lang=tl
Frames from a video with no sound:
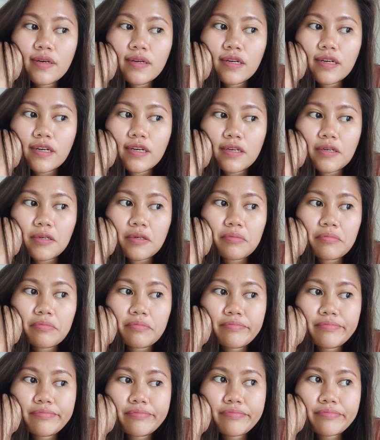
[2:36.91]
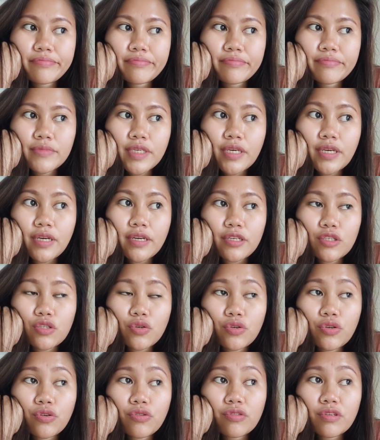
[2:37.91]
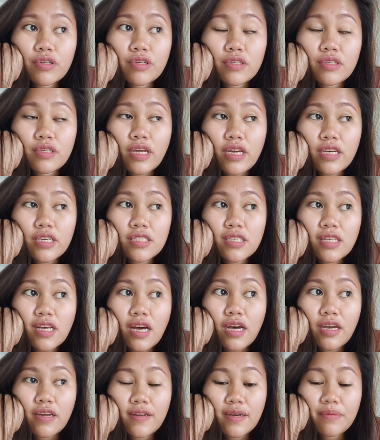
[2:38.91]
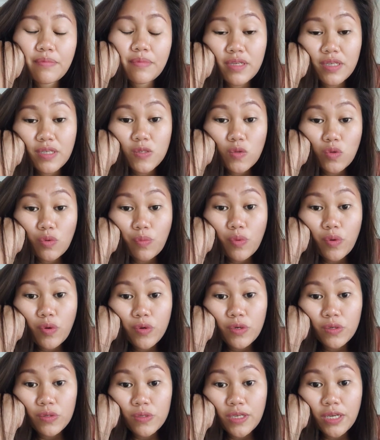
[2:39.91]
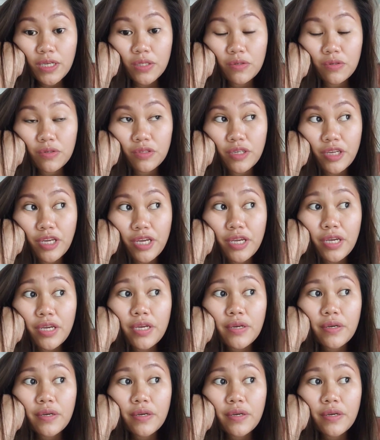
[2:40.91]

Um, yeah. So, yung next kain namin is tomorrow, Saturday.